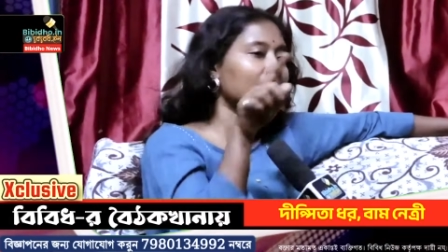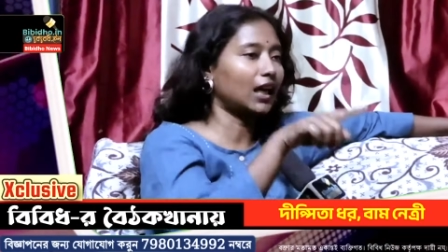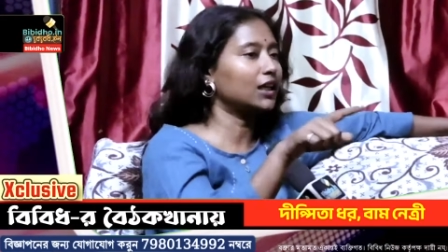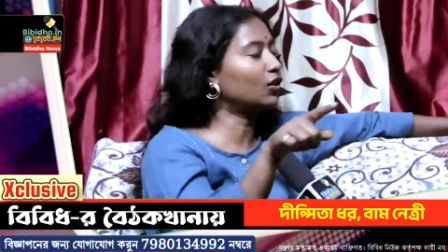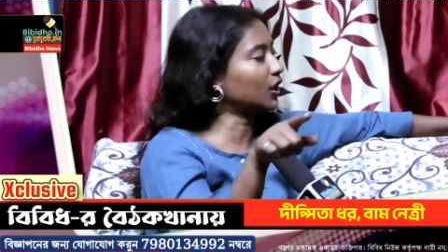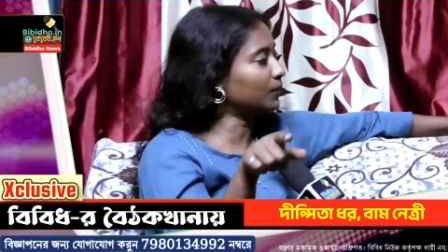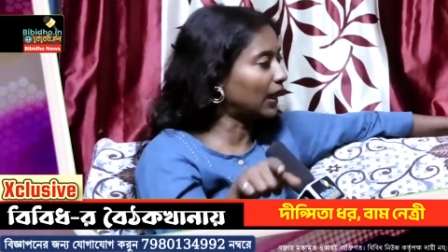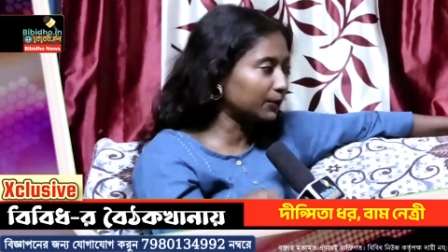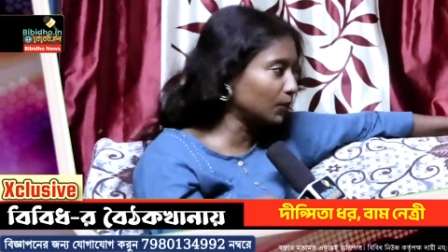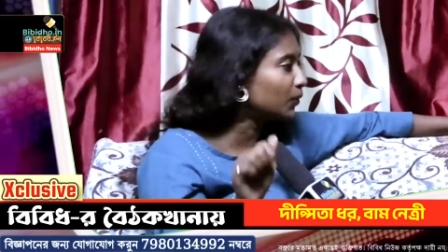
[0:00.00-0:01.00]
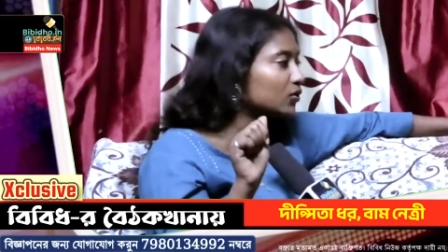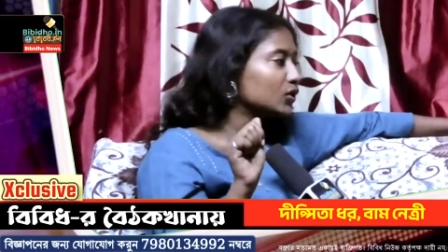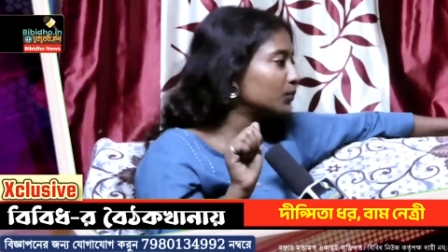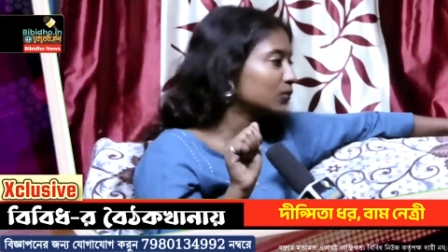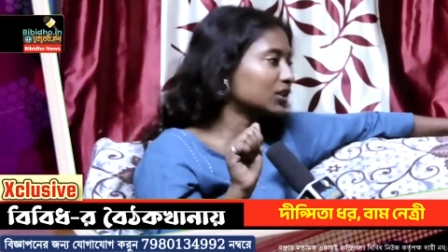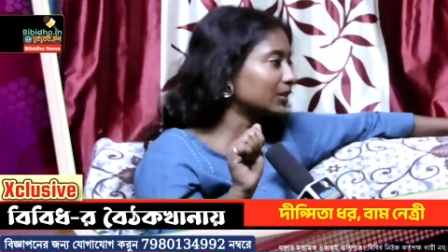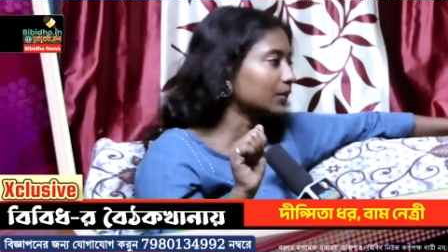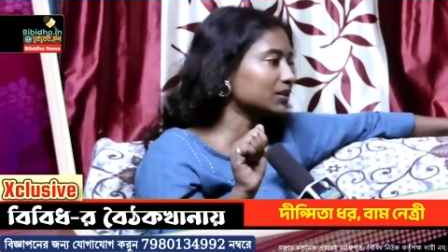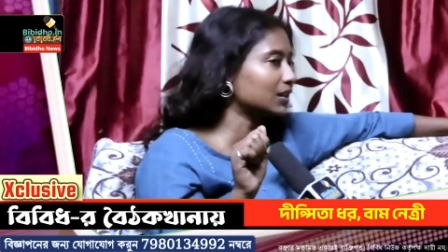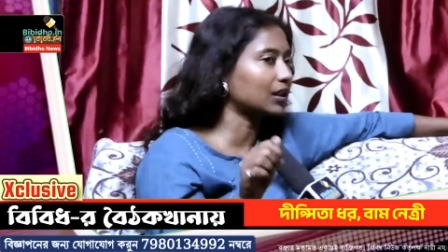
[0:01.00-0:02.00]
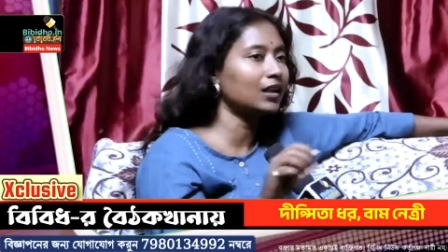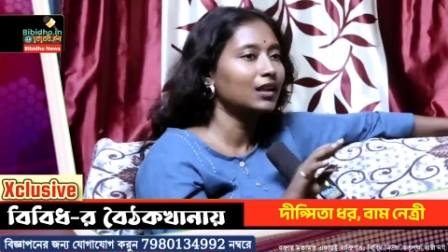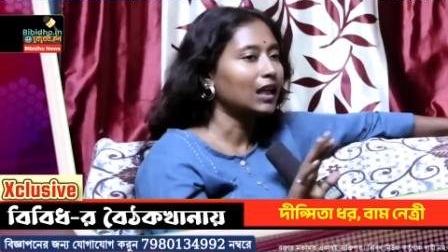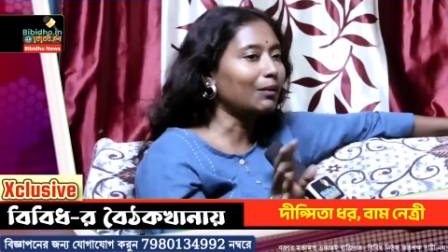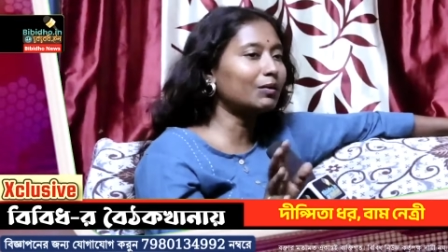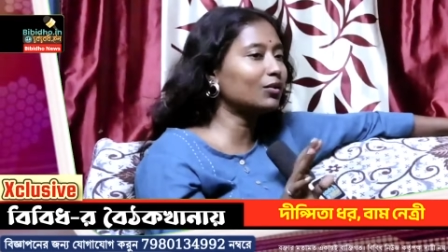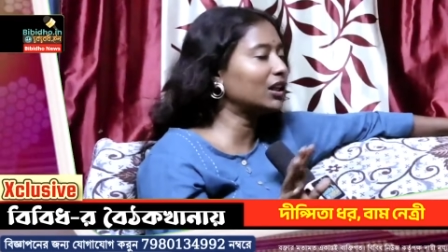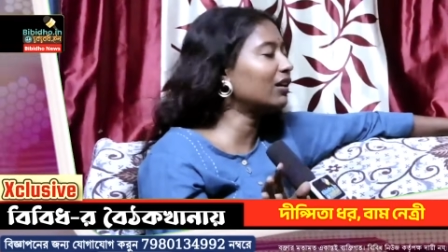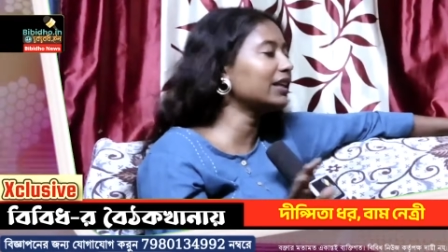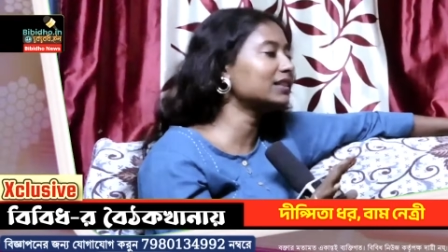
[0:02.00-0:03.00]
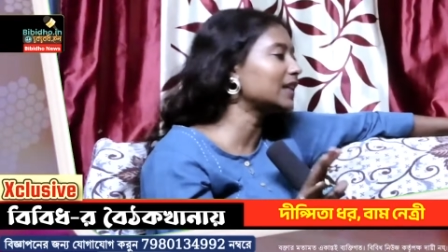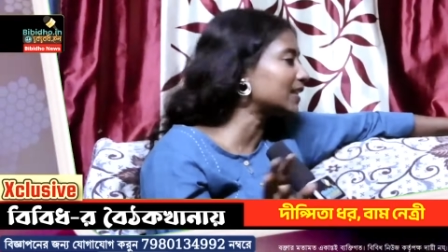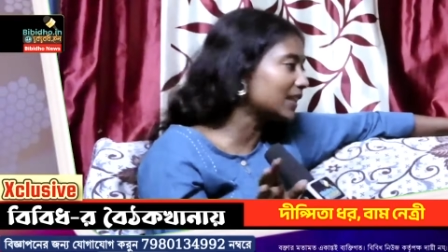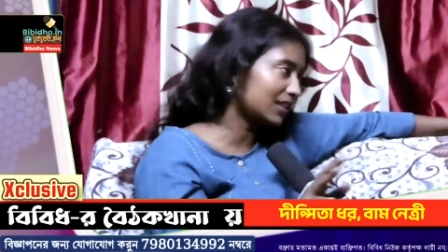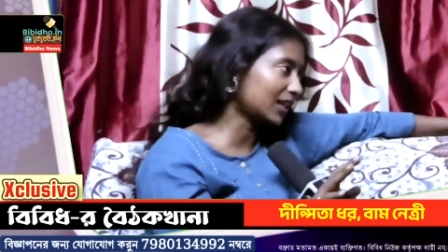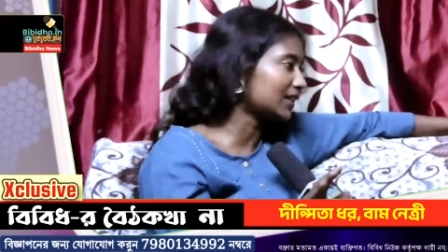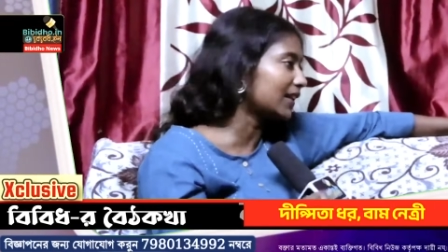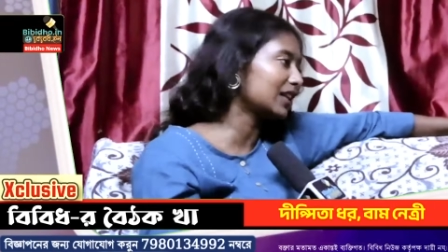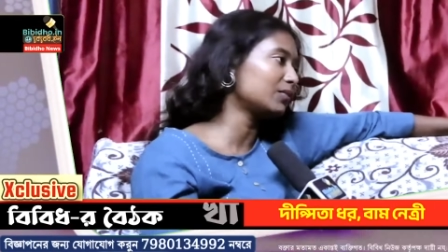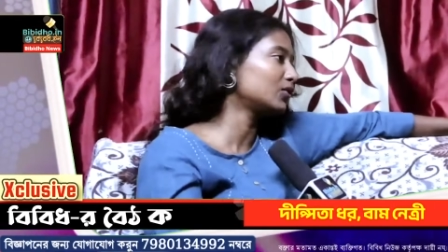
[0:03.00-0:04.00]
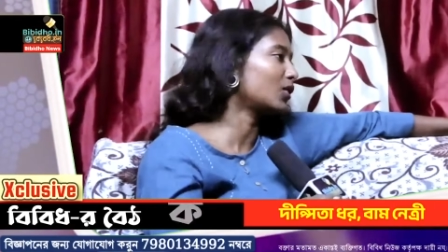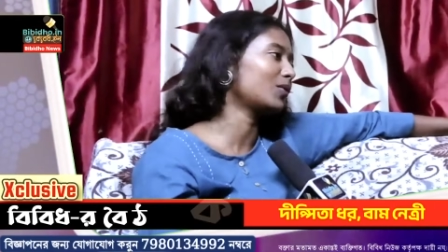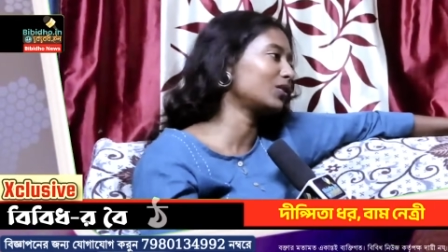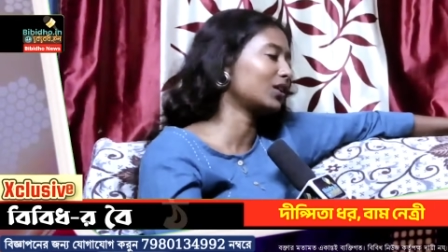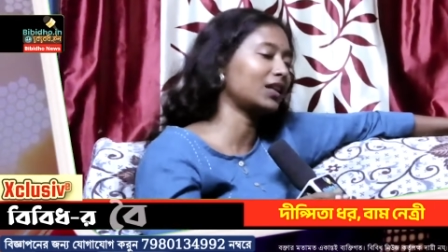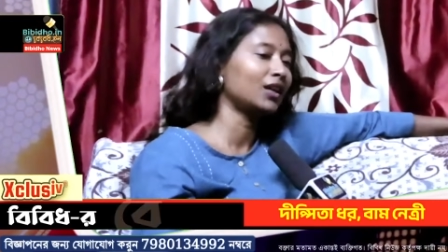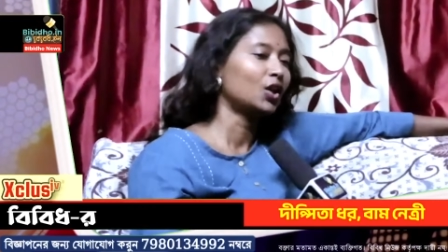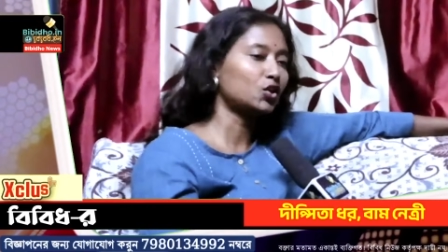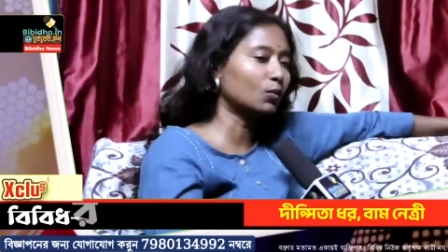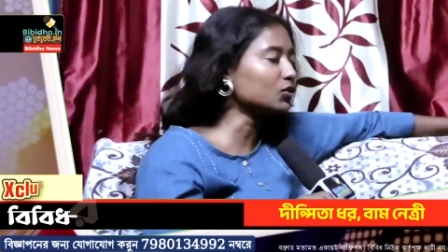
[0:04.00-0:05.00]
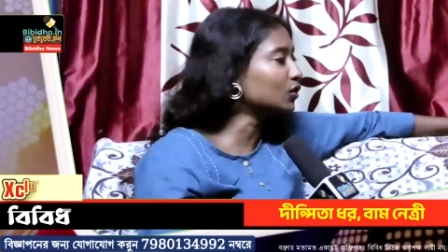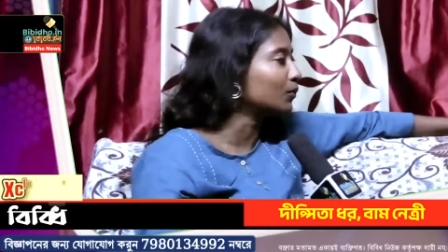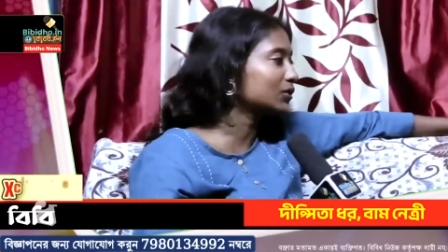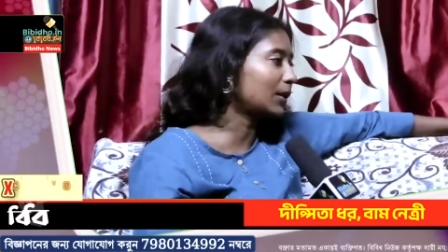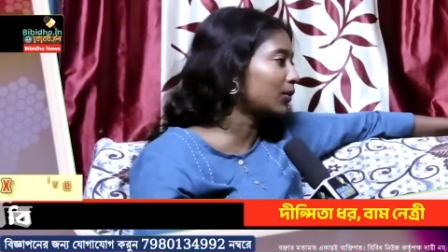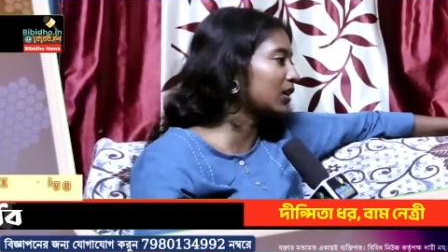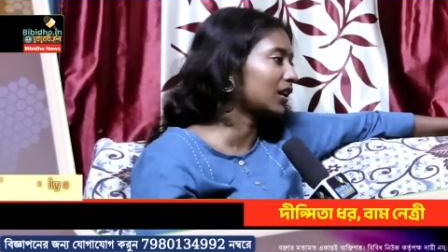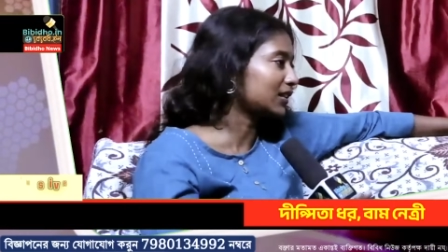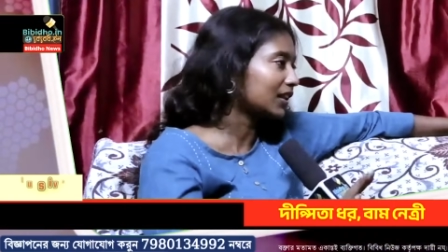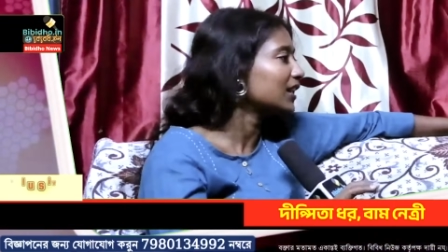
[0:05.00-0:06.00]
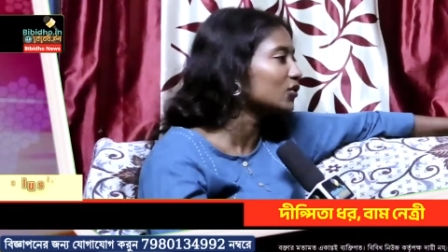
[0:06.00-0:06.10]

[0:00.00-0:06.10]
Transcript: কালীঘাটের ভাইপো পর্যন্ত পৌঁছাতে পারছি না আমার মনে হয় এই সেটিং না থাকলে ভিতরে ভিতরে সমস্ত বোঝাপড়া না থাকলে